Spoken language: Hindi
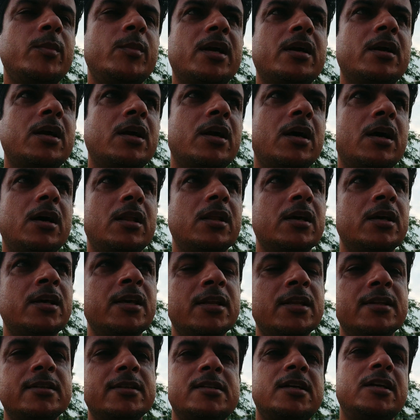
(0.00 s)
एक अलग ही
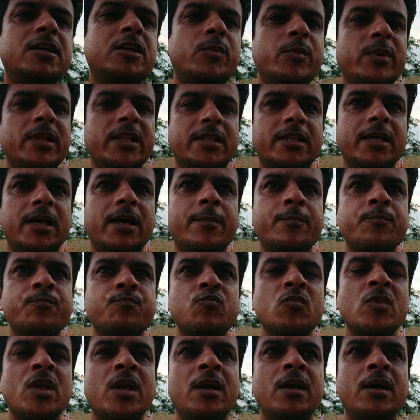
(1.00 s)
रिजल्ट मिलता है
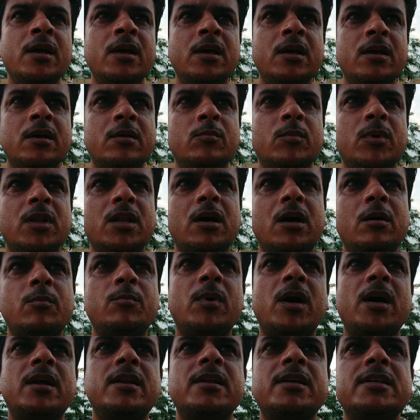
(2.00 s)
मतलब आप
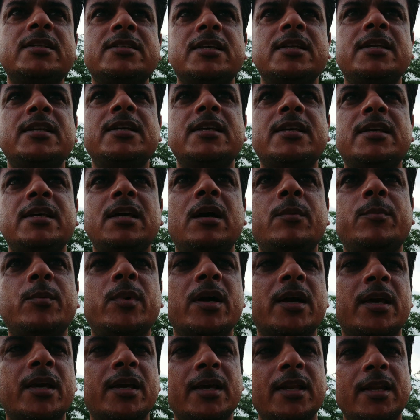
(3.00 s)
मान के चलिए कि आप
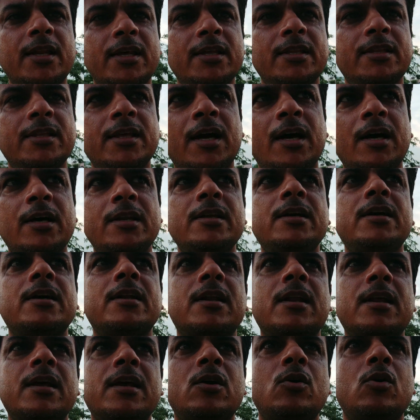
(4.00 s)
अकेले ध्यान कर
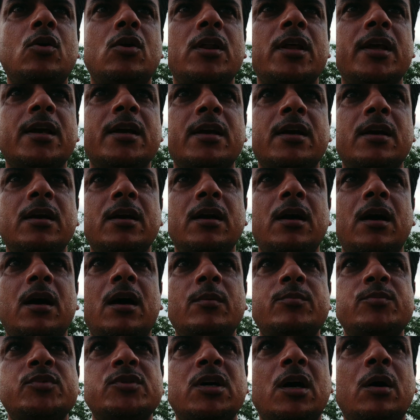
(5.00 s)
रहे हैं और एक
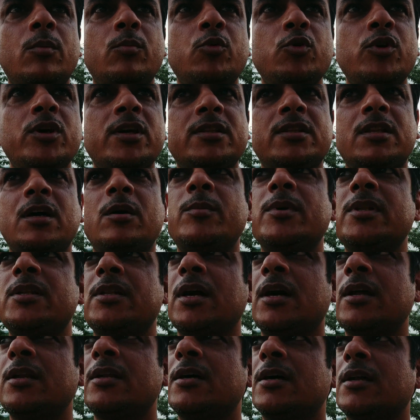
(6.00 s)
आप सामूहिकता में
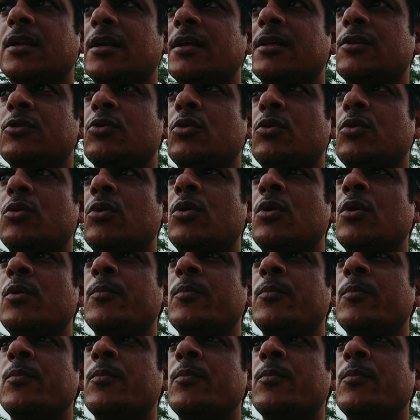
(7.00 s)
ध्यान कर रहे हैं तो